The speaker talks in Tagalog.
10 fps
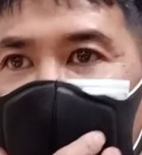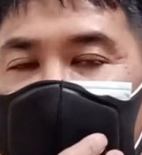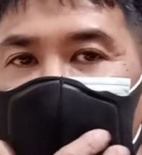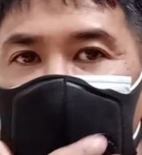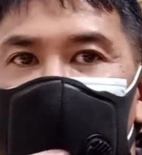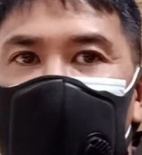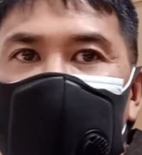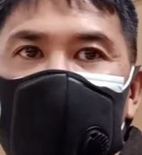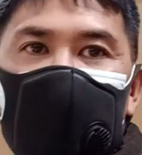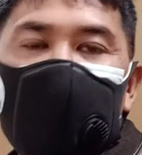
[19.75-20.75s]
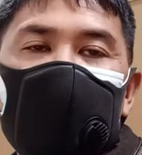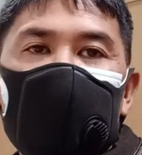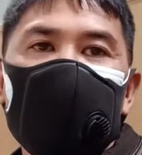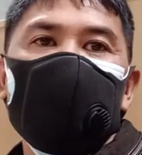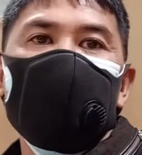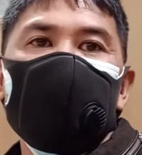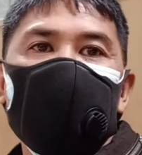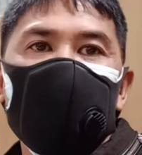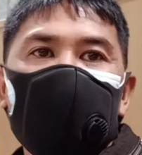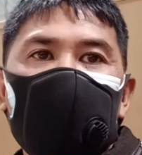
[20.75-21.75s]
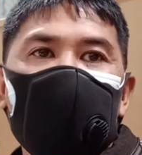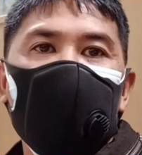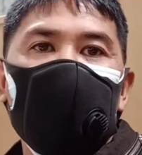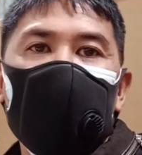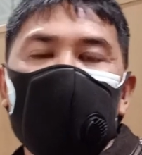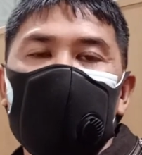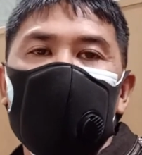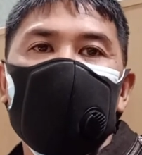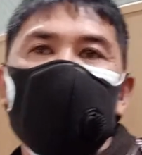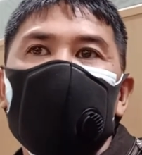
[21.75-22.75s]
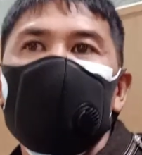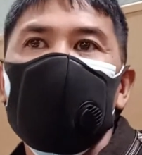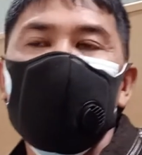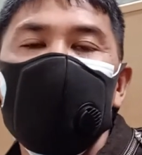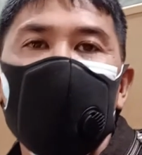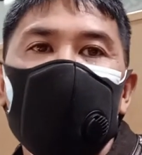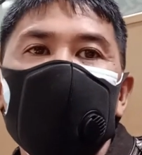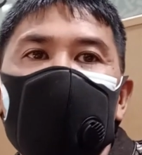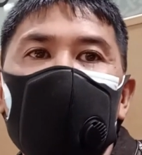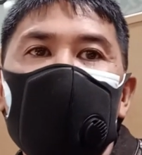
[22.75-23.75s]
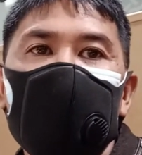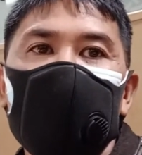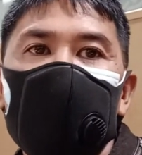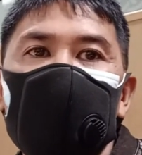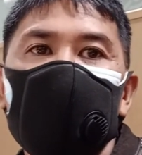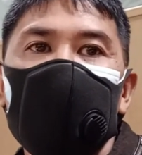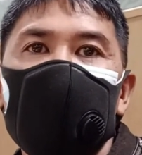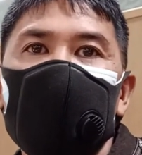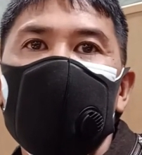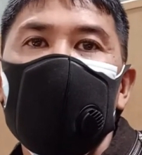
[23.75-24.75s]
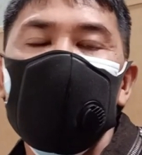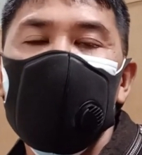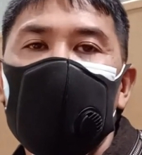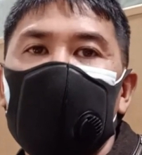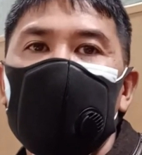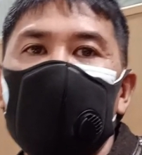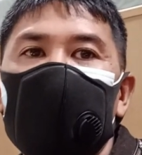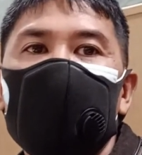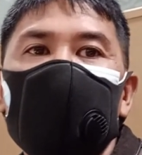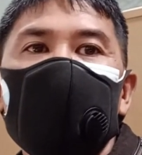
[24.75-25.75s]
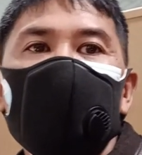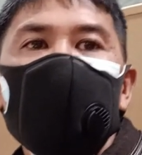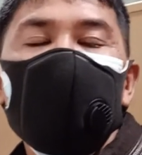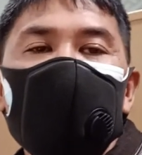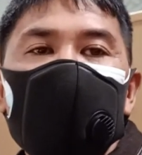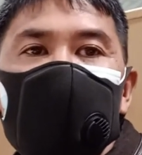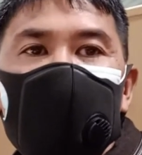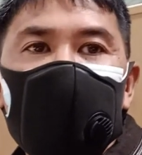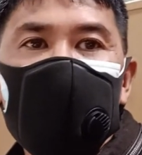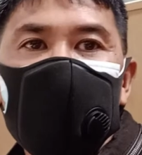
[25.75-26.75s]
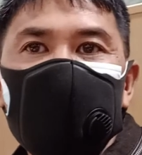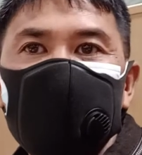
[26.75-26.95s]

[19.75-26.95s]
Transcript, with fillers: Ito ay uh, alas 4 ng madaling araw pero halos lahat gising na.